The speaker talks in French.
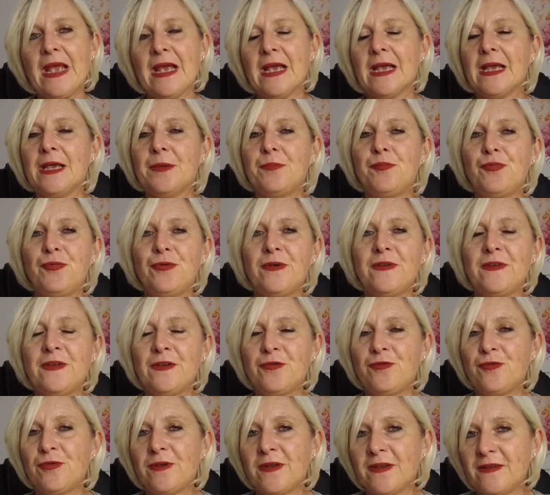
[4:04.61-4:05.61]
Et puis si
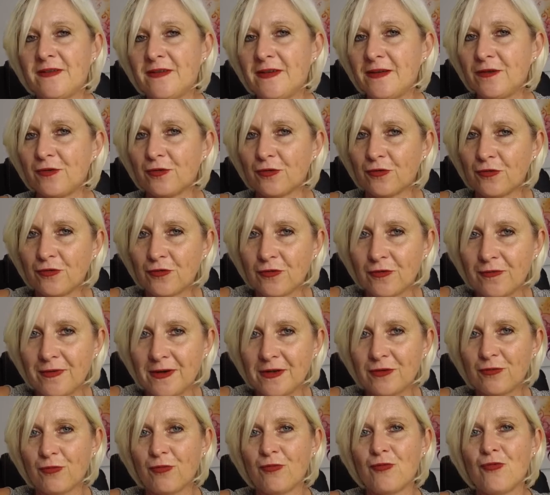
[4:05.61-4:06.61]
tu décides de sauver
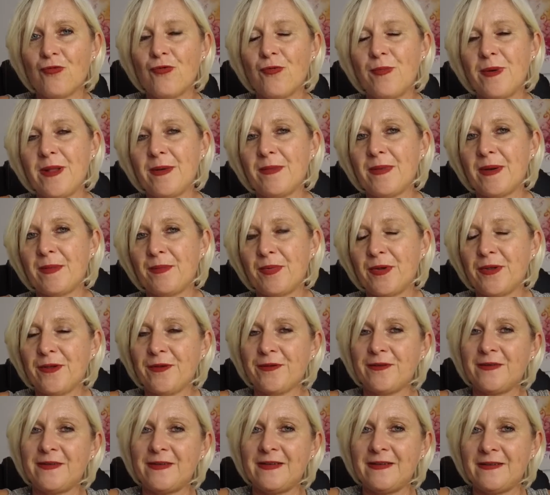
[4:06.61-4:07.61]
ton couple, et eh bien pendant
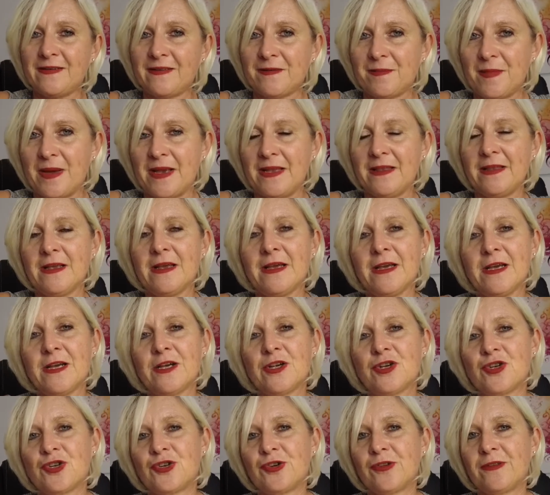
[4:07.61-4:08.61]
six semaines,
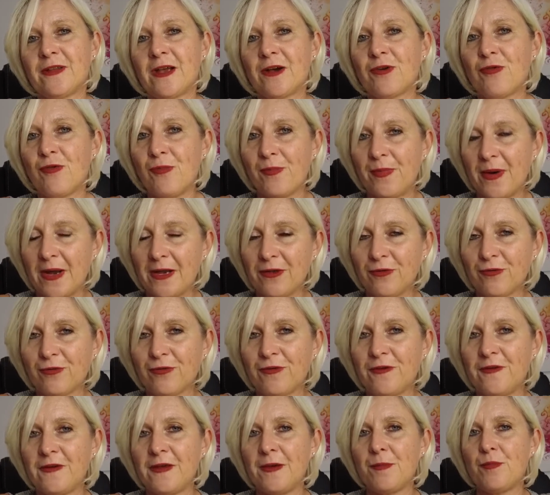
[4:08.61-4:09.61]
je t'accompagne
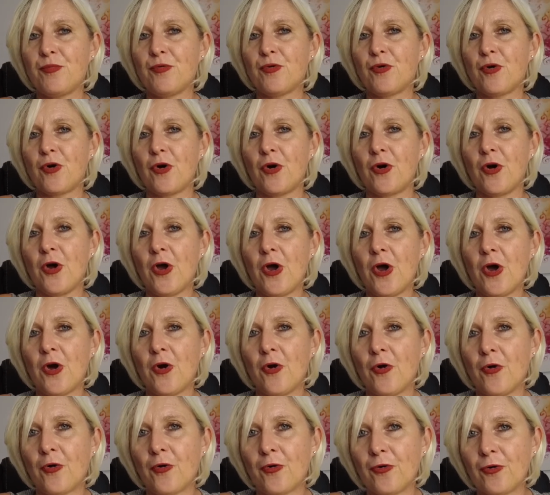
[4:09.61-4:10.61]
aussi pour euh,
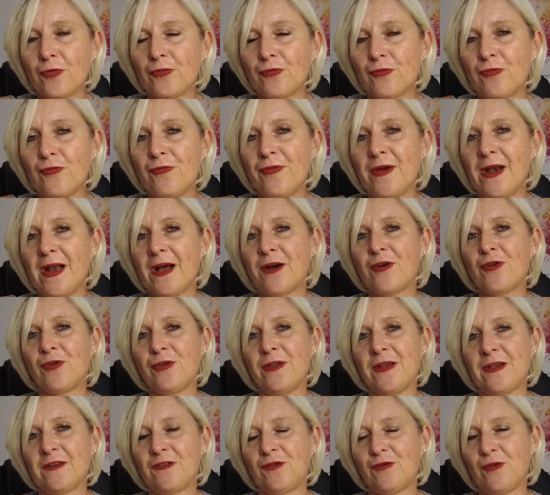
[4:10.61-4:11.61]
retrouver la
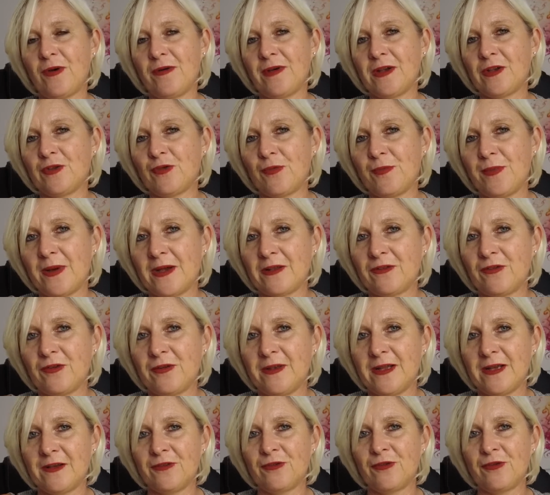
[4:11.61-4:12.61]
connexion avec ton
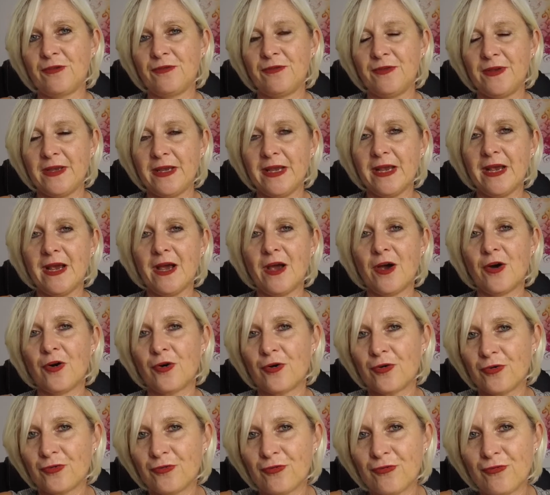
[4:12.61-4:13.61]
partenaire de vie,
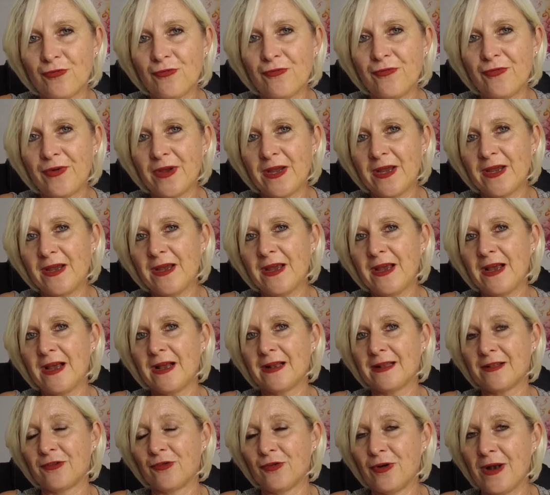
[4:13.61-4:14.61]
retrouver
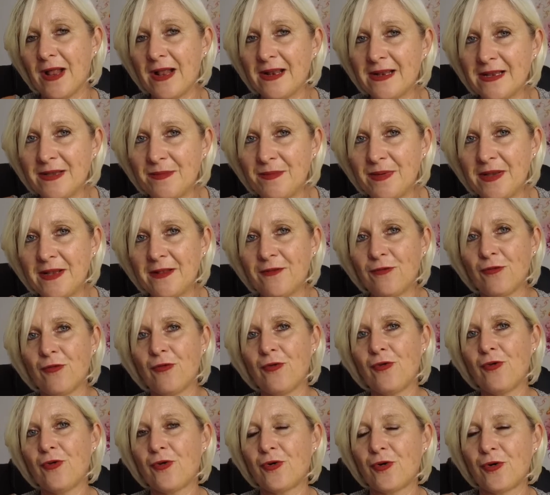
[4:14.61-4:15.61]
de la
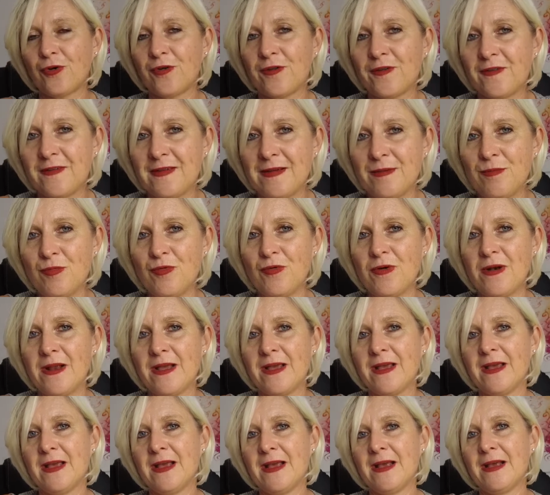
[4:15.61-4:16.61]
libido,
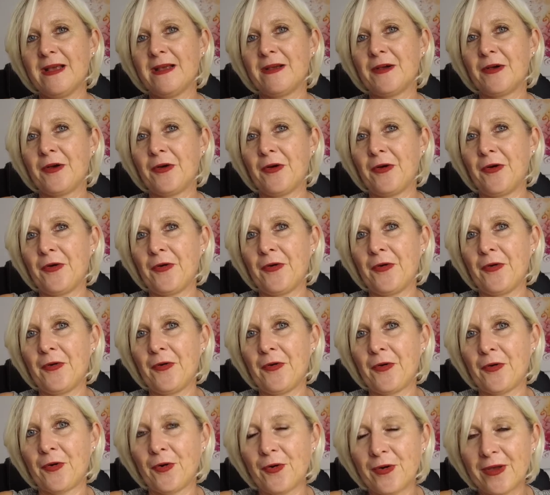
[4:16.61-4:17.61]
restimuler, euh,
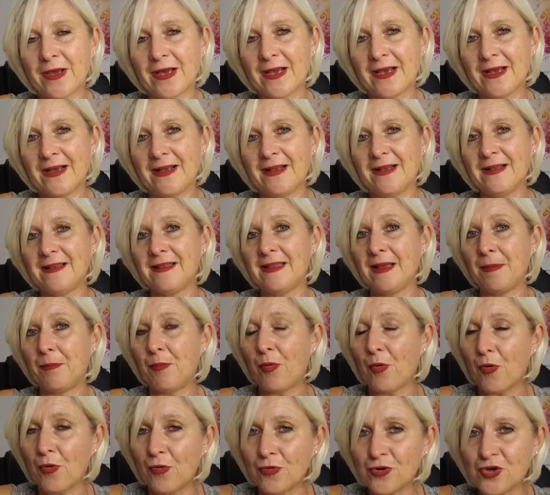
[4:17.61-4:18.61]
recréer des
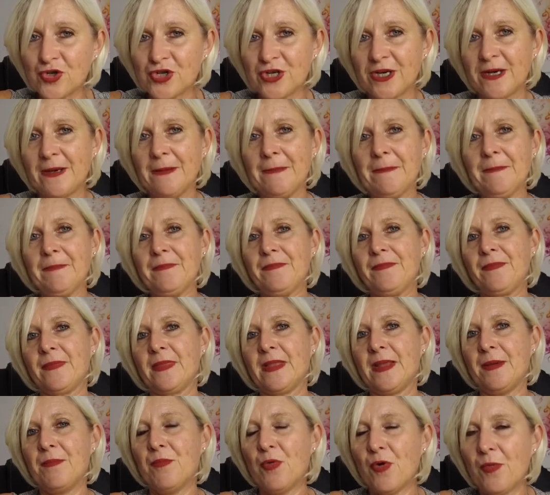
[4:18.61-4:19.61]
projets,
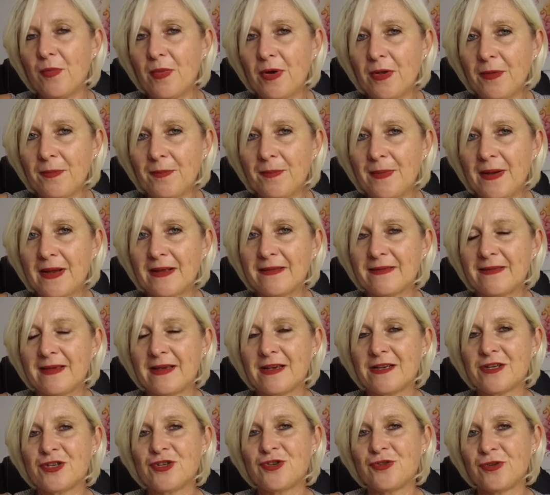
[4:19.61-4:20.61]
des moments de
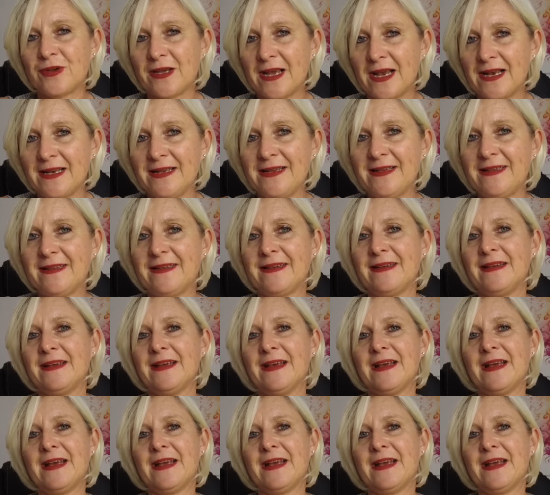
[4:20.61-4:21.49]
partage de qualité.